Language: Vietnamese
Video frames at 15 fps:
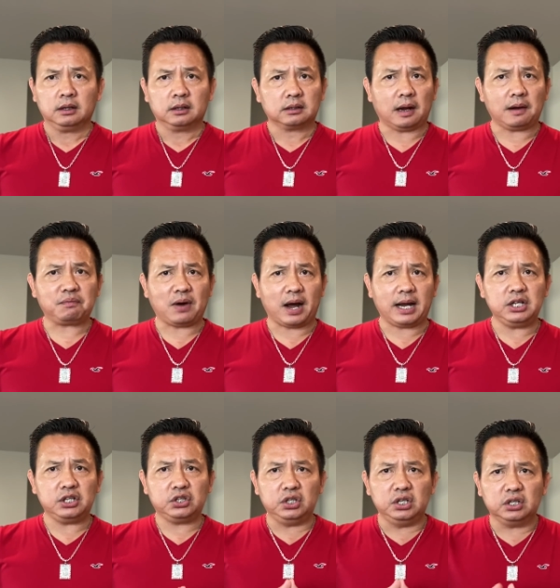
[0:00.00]
Đã phải
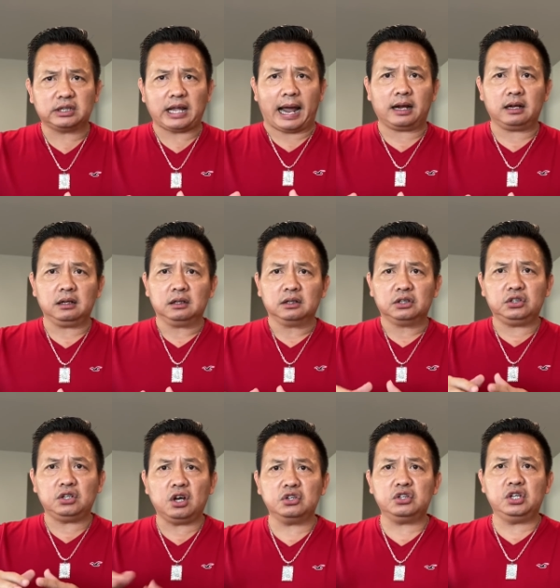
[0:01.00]
di tản
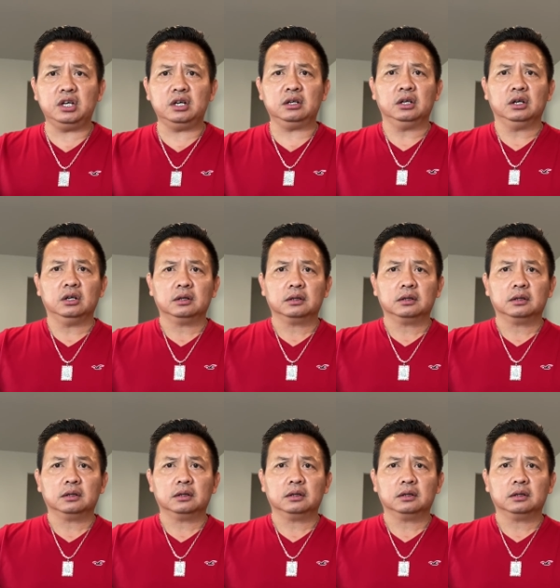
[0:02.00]
nhân viên